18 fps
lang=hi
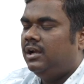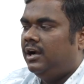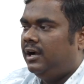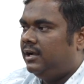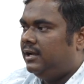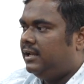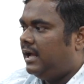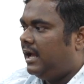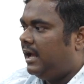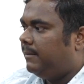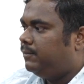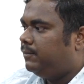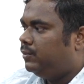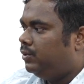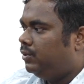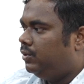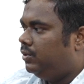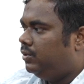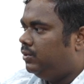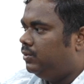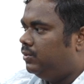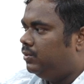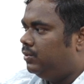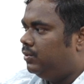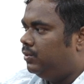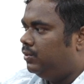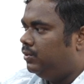अगर आपको
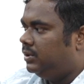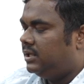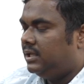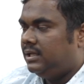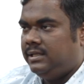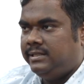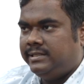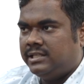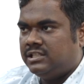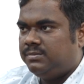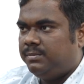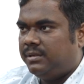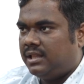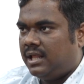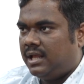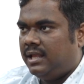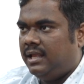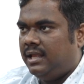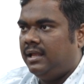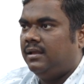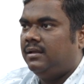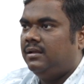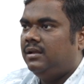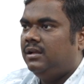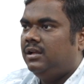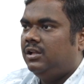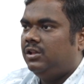उनके रीज़न्स पता हैं
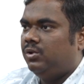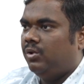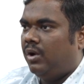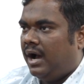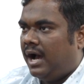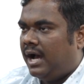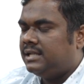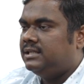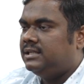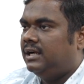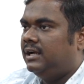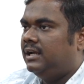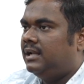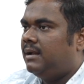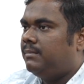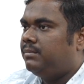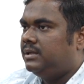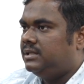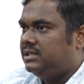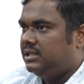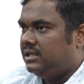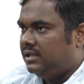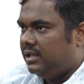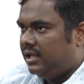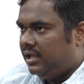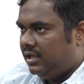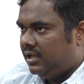तो आज अगर आप किसी
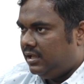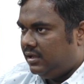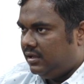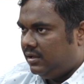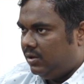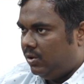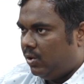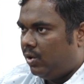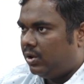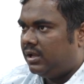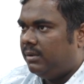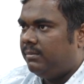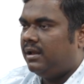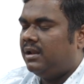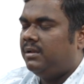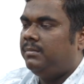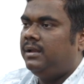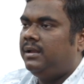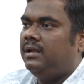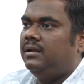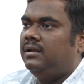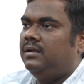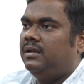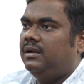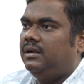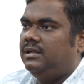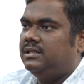नए लॉ के बारे
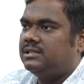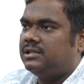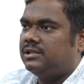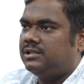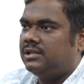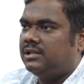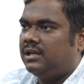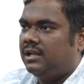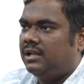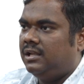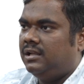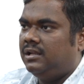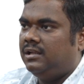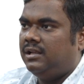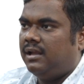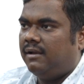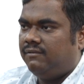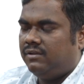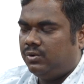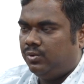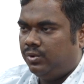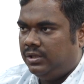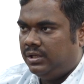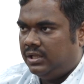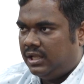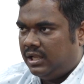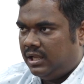में डिस्कशन करें या फिर
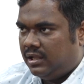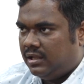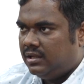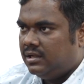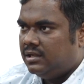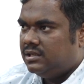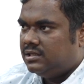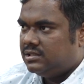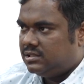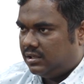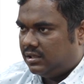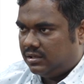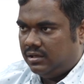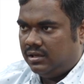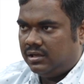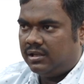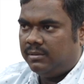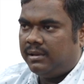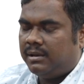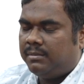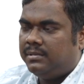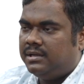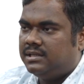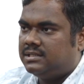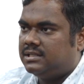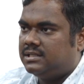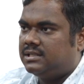कोई नए सर्कुलर के बारे में
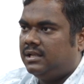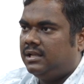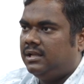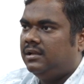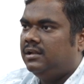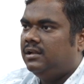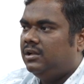डिस्कस करें